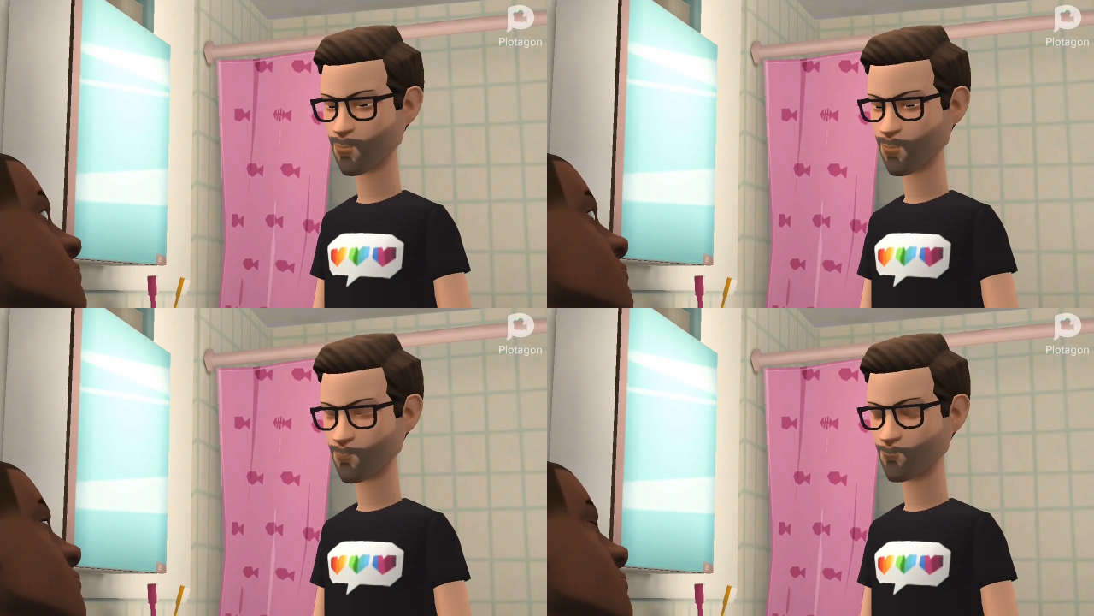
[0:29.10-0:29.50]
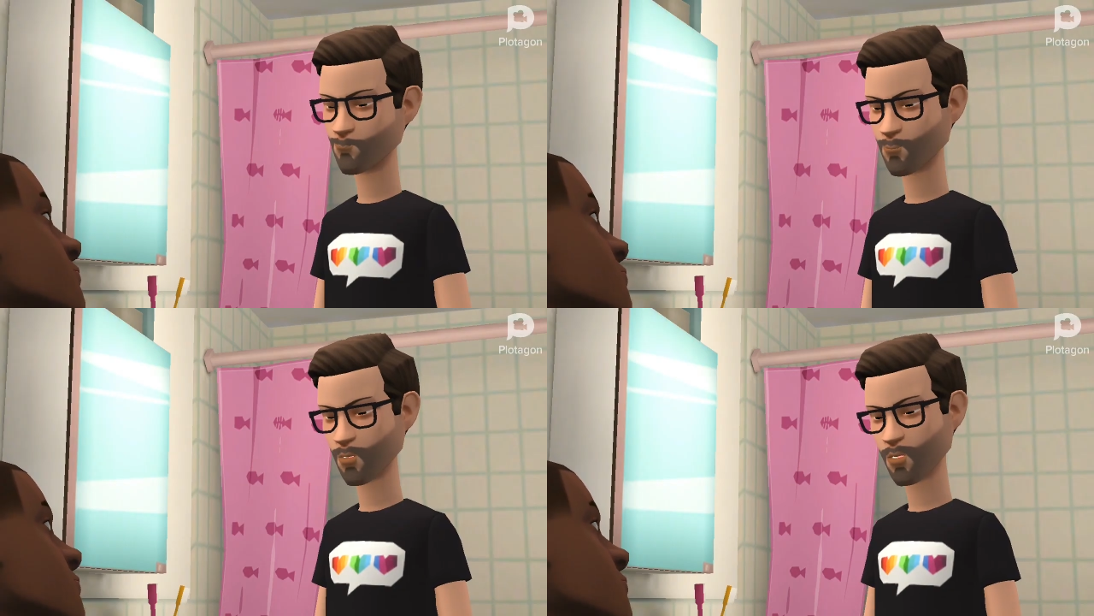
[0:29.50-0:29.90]
अच्छा
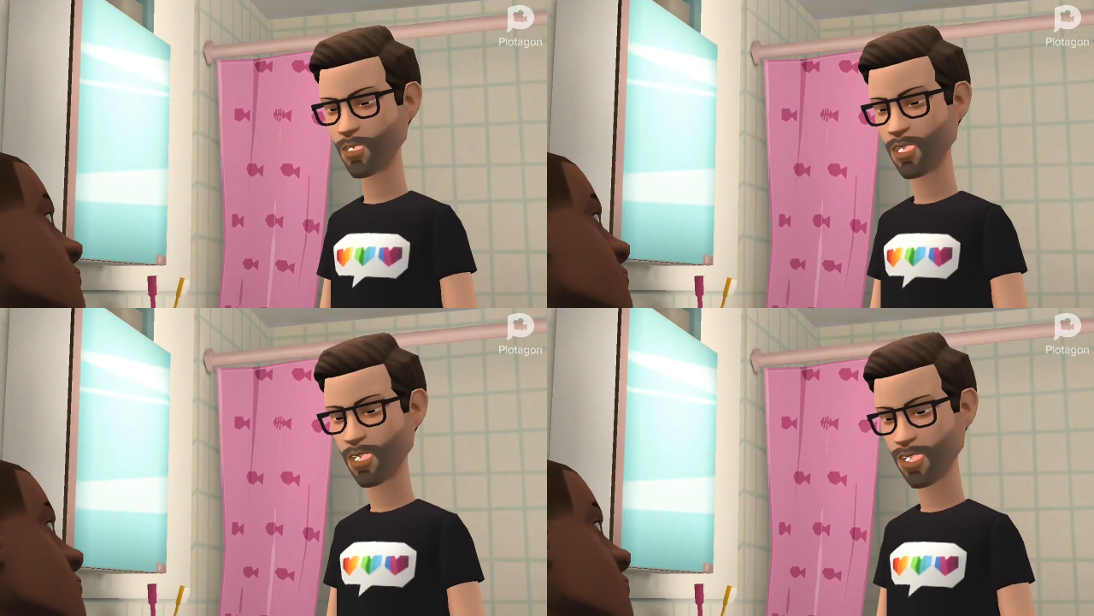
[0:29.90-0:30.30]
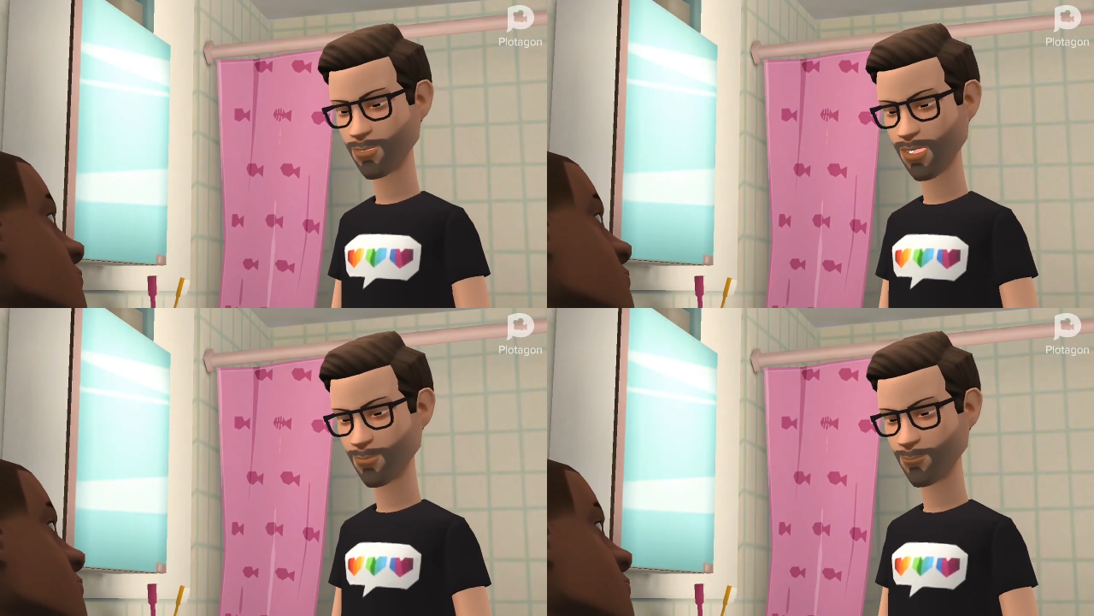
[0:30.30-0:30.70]
ठीक है
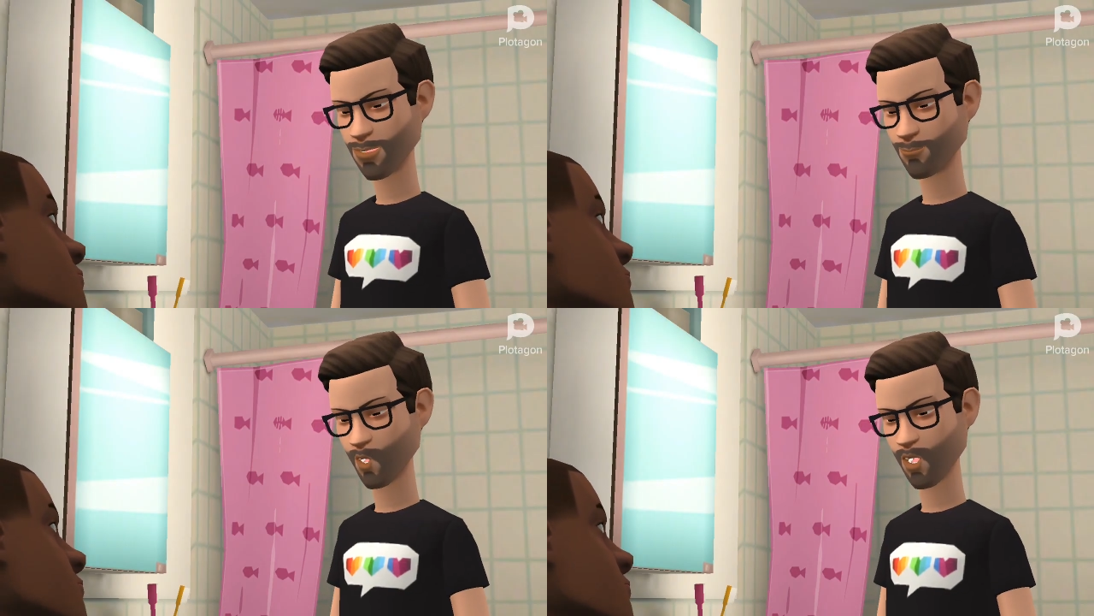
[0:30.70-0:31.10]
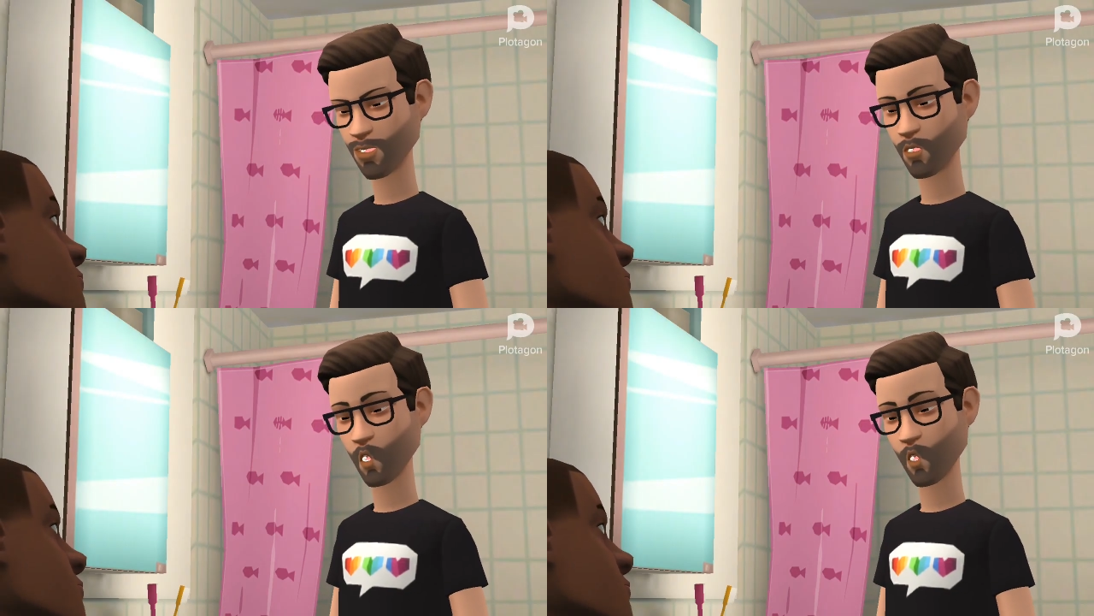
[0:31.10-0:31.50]
यार जल्दी निकला
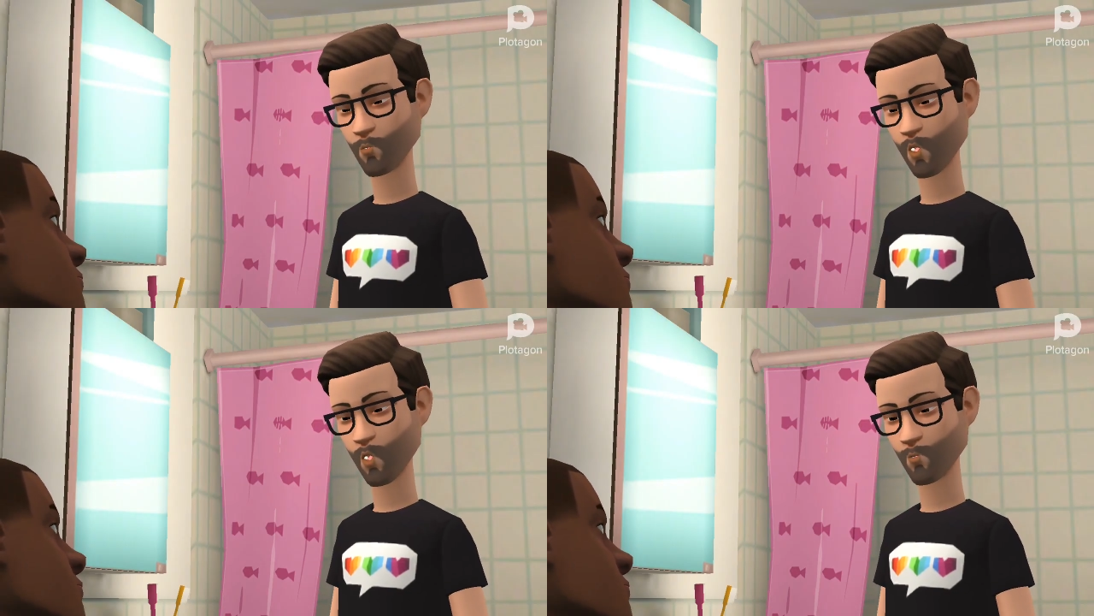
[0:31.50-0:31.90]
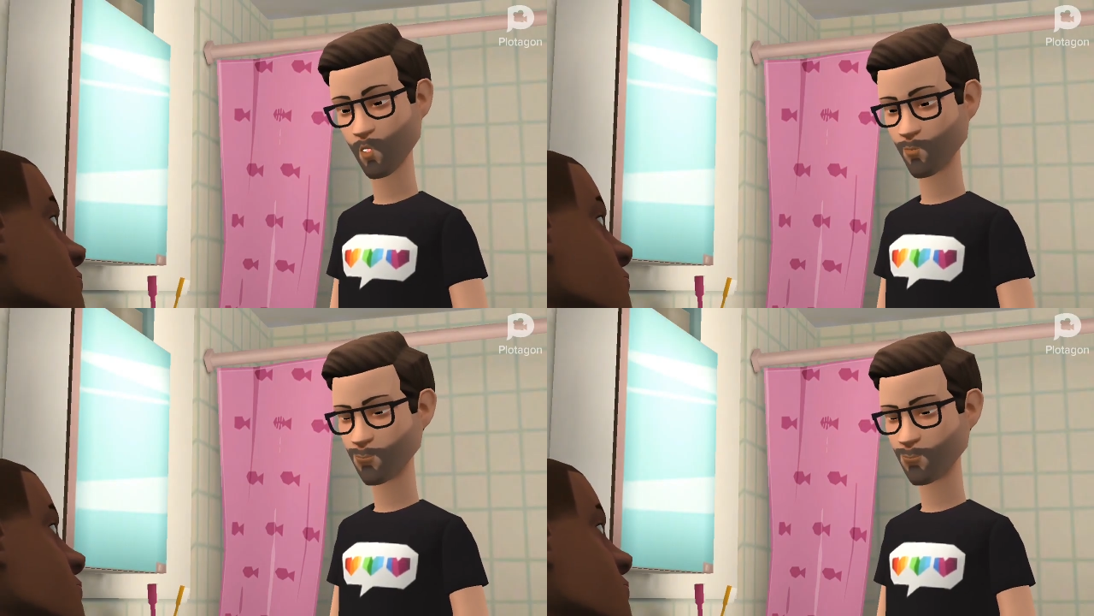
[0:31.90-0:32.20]
मैं बाहर ठहरा हूँ